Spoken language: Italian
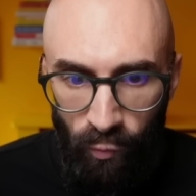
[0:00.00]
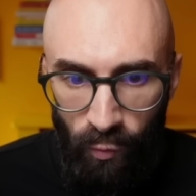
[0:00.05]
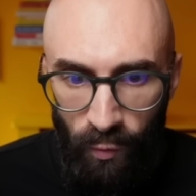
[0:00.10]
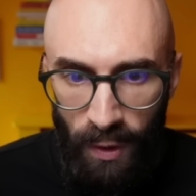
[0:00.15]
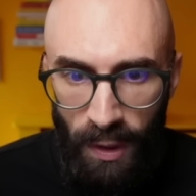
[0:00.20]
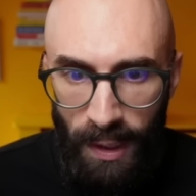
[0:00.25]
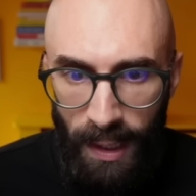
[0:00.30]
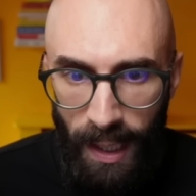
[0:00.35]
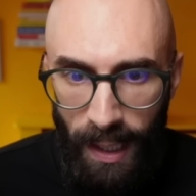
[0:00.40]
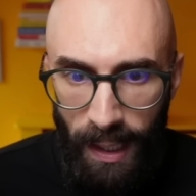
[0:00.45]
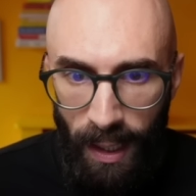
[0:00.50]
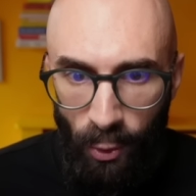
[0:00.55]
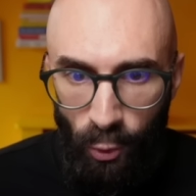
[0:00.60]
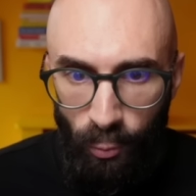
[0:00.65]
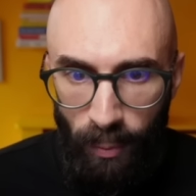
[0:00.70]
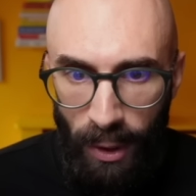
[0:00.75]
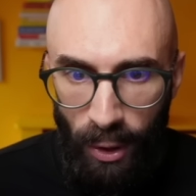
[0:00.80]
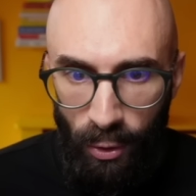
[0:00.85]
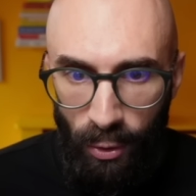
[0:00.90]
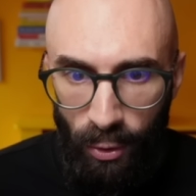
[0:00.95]
Direi la
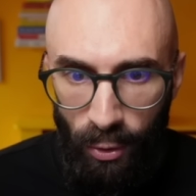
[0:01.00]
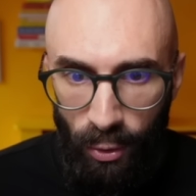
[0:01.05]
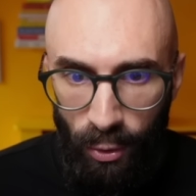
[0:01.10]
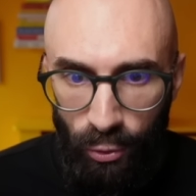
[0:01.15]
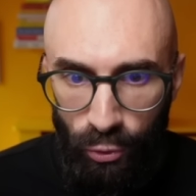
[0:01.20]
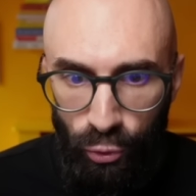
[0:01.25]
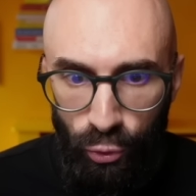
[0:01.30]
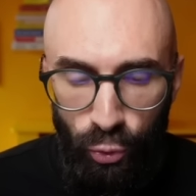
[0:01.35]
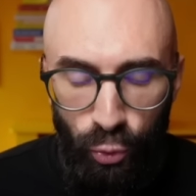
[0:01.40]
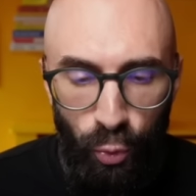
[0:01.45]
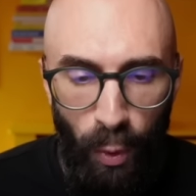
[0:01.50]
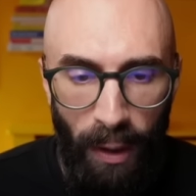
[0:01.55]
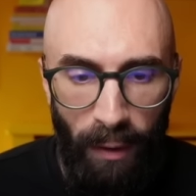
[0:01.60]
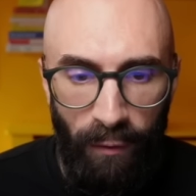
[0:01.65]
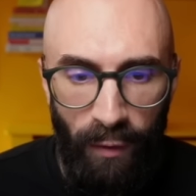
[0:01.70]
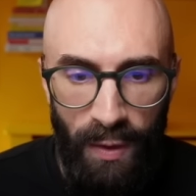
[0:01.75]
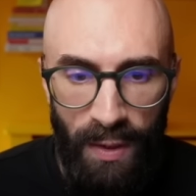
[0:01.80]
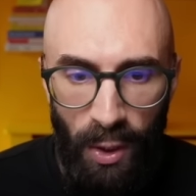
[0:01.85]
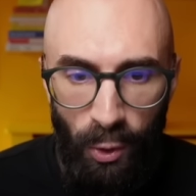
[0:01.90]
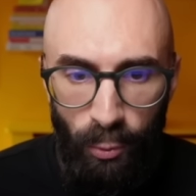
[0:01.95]
numero 2,
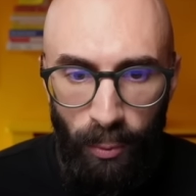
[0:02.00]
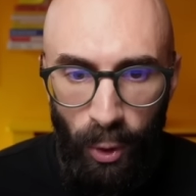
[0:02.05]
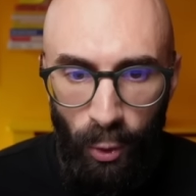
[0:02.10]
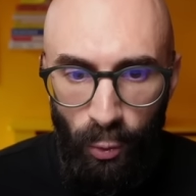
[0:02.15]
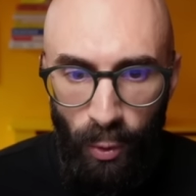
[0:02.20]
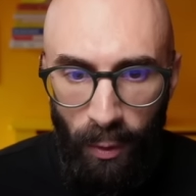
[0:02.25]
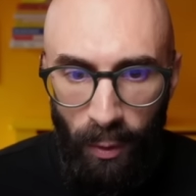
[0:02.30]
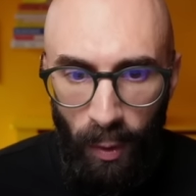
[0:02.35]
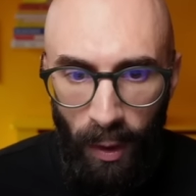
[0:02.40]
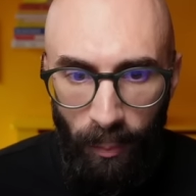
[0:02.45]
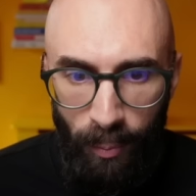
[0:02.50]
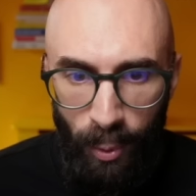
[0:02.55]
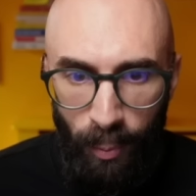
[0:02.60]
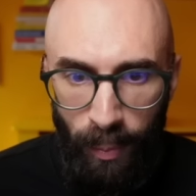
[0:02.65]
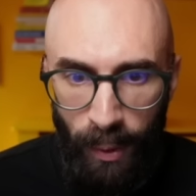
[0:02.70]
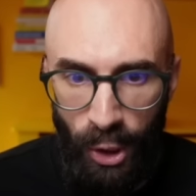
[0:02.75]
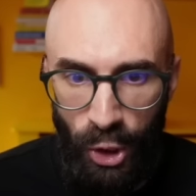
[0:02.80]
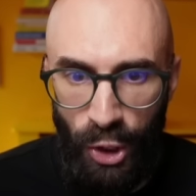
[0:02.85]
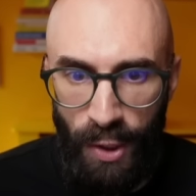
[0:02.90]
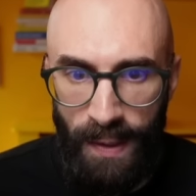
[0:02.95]
forse la numero 2 è quella più
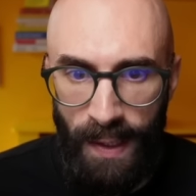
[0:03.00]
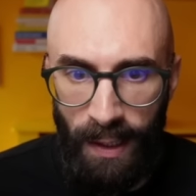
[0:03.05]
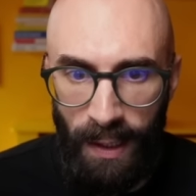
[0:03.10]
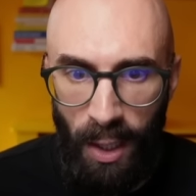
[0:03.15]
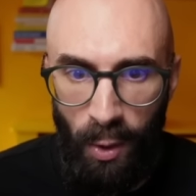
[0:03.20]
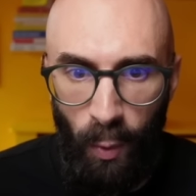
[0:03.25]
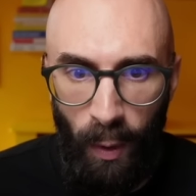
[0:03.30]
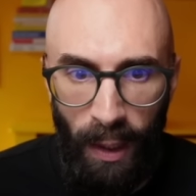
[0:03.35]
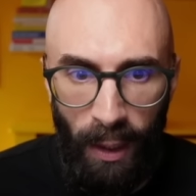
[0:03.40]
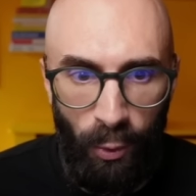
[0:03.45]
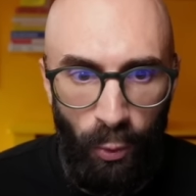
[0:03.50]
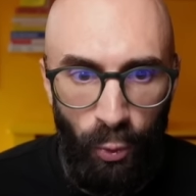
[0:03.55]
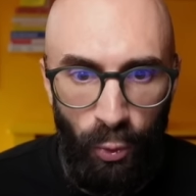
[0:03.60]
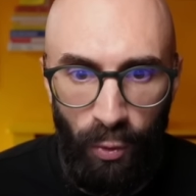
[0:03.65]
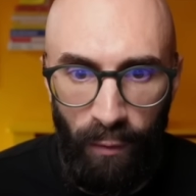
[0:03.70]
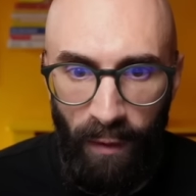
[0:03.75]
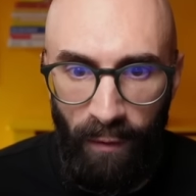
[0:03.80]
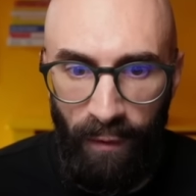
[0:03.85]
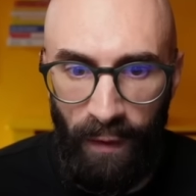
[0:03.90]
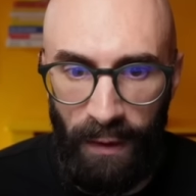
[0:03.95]
precisa, anche qua la
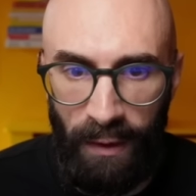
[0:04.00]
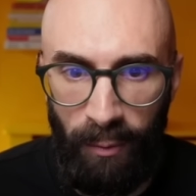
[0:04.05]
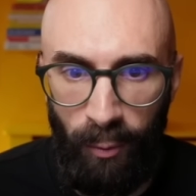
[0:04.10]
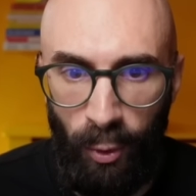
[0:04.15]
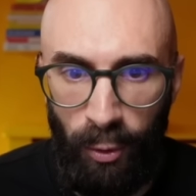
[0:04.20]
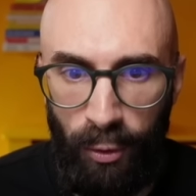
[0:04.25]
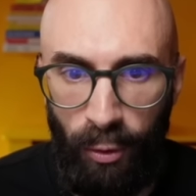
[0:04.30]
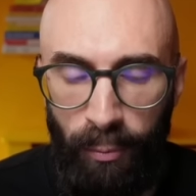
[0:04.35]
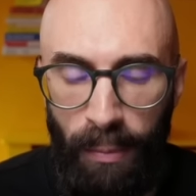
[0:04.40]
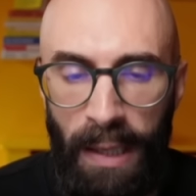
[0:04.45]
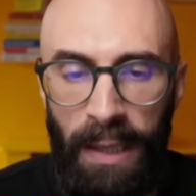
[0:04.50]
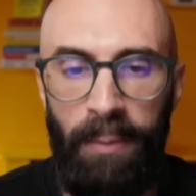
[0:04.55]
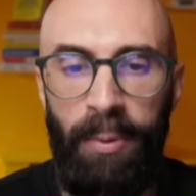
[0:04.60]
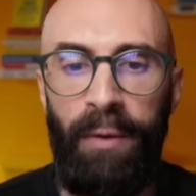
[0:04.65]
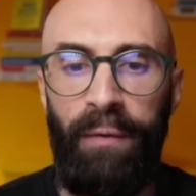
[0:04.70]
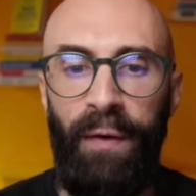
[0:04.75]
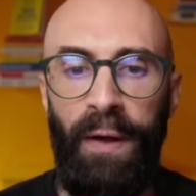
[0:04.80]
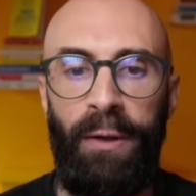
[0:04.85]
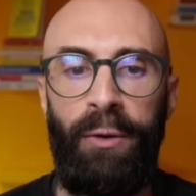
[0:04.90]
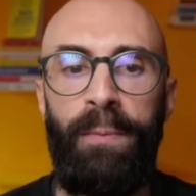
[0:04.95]
curva è fatta molto bene,
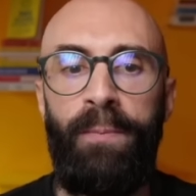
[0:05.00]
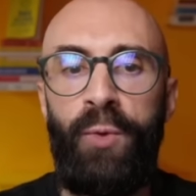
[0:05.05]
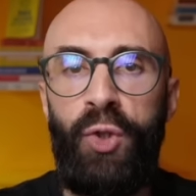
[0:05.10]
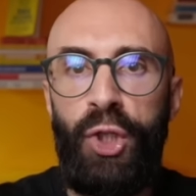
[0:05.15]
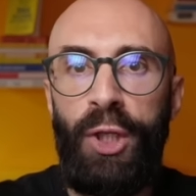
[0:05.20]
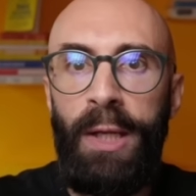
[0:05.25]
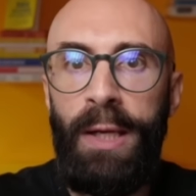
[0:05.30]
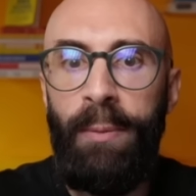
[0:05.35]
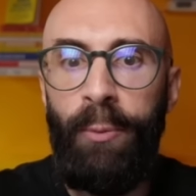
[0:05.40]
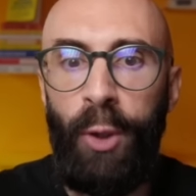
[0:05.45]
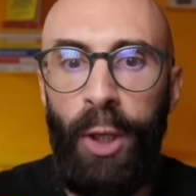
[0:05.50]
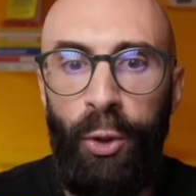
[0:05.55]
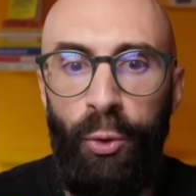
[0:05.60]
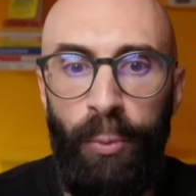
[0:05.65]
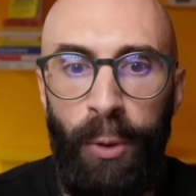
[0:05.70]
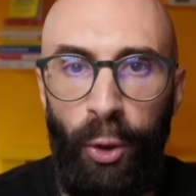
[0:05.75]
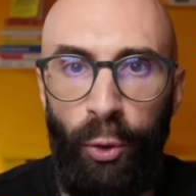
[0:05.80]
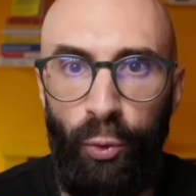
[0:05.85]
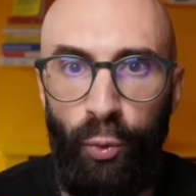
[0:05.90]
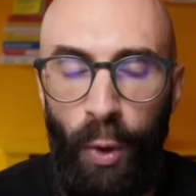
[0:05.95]
perfetto, ci teniamo alla
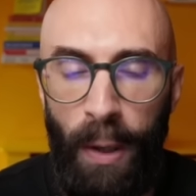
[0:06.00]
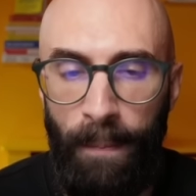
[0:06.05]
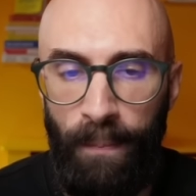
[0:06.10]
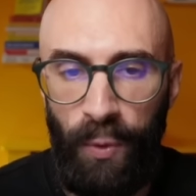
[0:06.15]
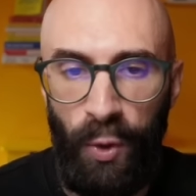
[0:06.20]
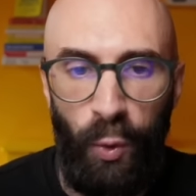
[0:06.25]
numero 2.